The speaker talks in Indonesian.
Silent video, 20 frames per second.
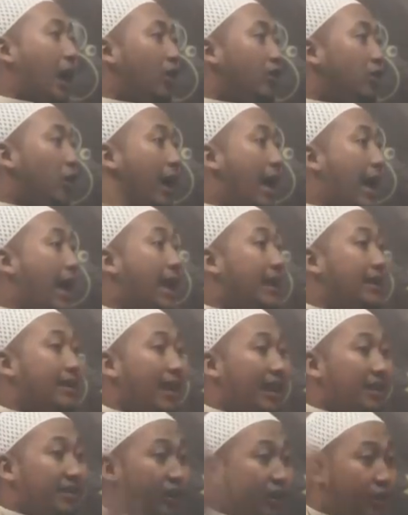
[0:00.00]
Allah
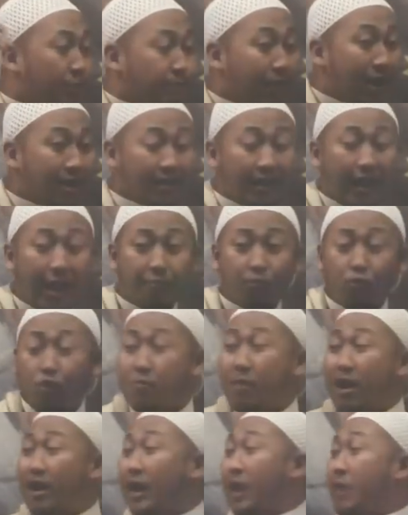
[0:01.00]
ada di depan
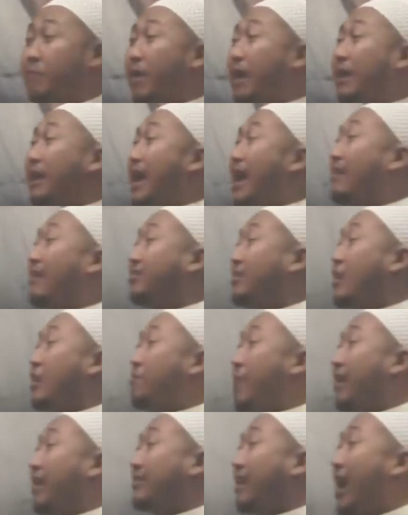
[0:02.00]
kamu, bagaimana hasil
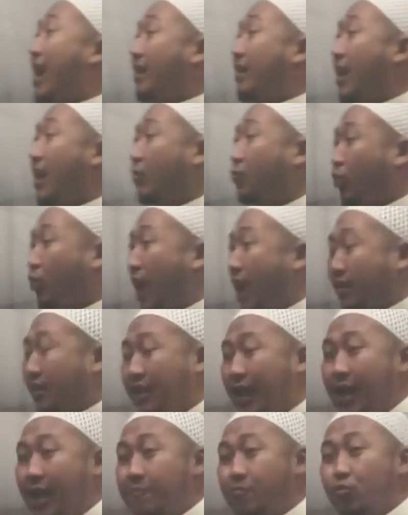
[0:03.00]
bacaan Al-Quran
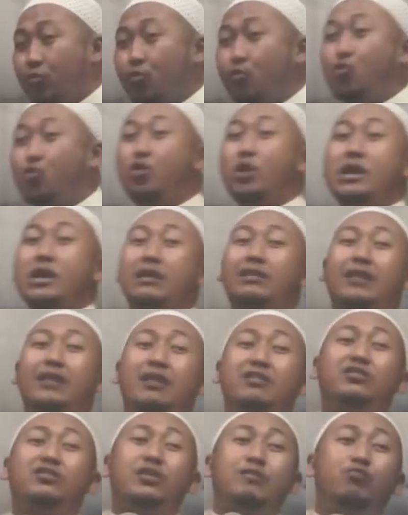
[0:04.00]
kamu?
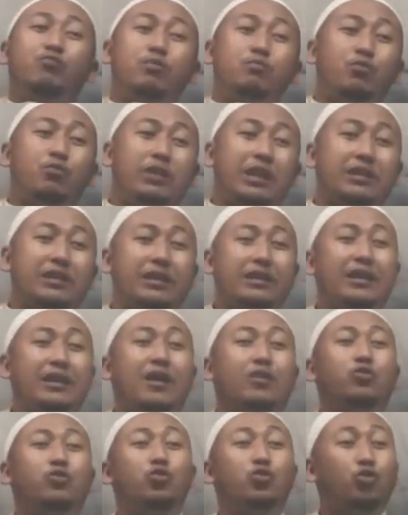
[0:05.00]
candu bun murid niga
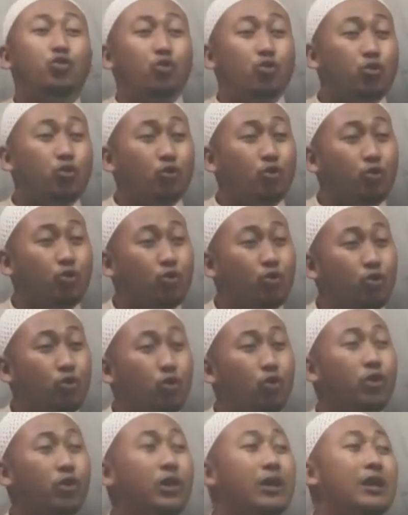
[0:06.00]

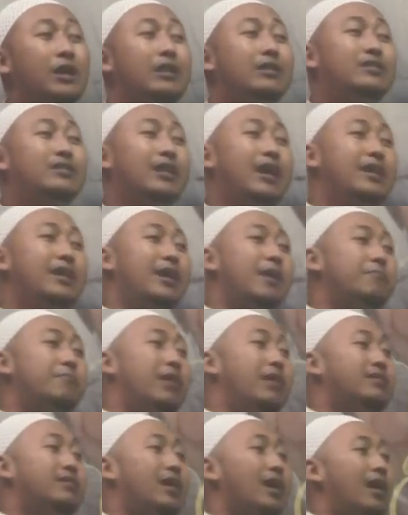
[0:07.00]
guru, saya
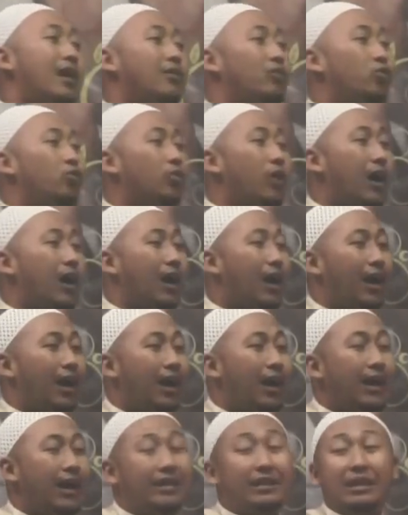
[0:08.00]
baca
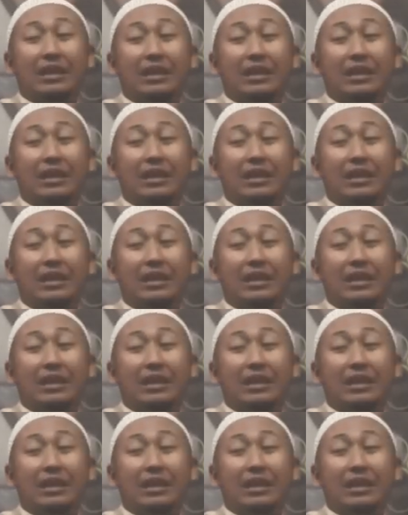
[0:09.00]
Al-Quran,